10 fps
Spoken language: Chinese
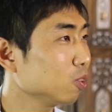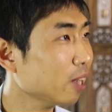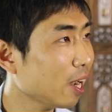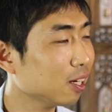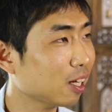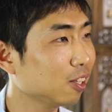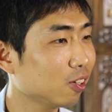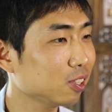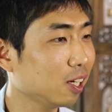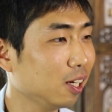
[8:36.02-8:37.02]
我就看到它
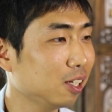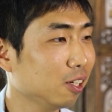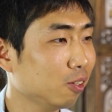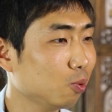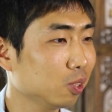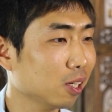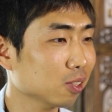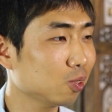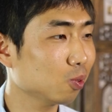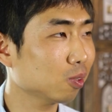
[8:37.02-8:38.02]
掉下来，然后我
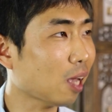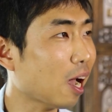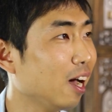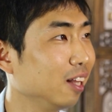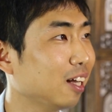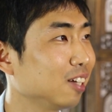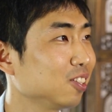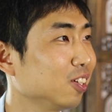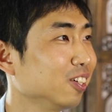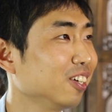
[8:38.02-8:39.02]
当时就大喊大
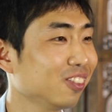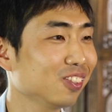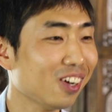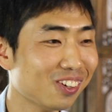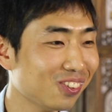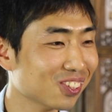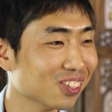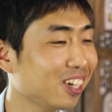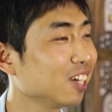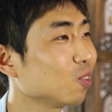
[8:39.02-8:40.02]
叫，然后我就啊，护
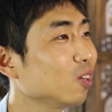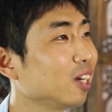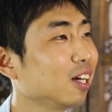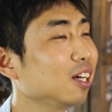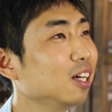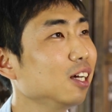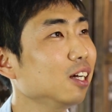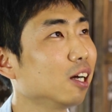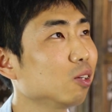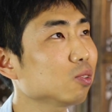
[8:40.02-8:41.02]
士快点过来。
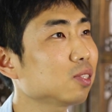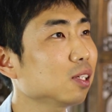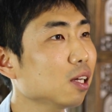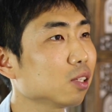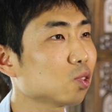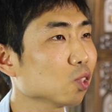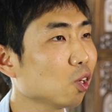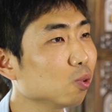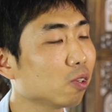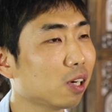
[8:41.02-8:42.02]
然后在那个之
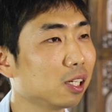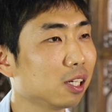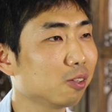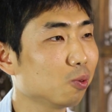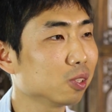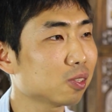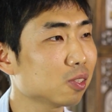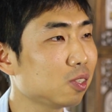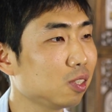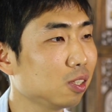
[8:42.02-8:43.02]
后的话呢，我
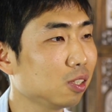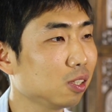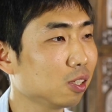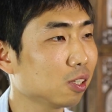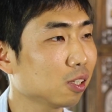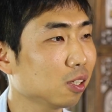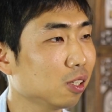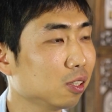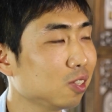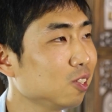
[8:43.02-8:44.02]
自己
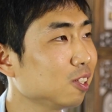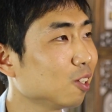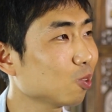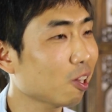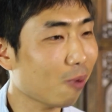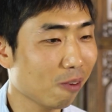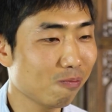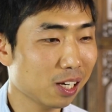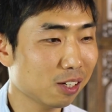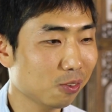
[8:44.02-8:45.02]
静静地坐在
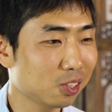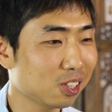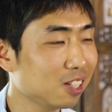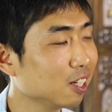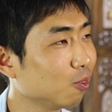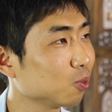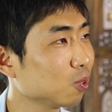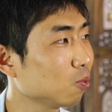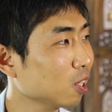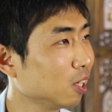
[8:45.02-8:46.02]
旁边，我心里想，我
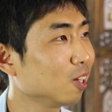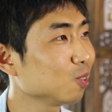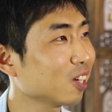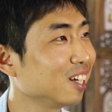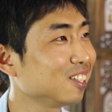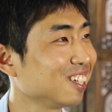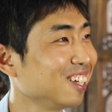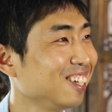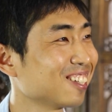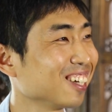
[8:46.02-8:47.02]
说我肯定要去看
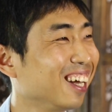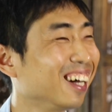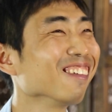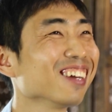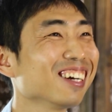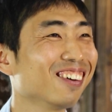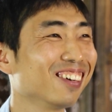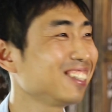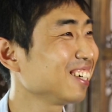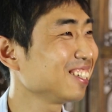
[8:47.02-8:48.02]
心理医生，
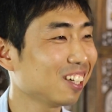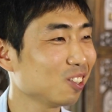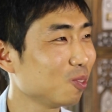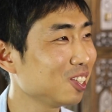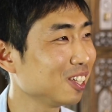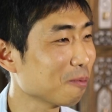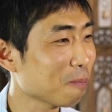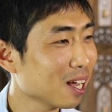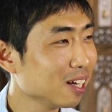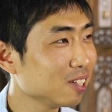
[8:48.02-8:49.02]
我说这样下去不行。
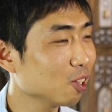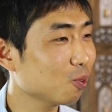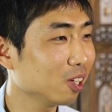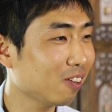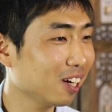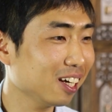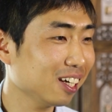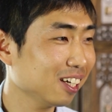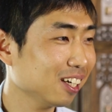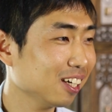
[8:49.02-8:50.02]
结果的话
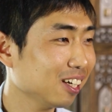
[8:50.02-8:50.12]
呢，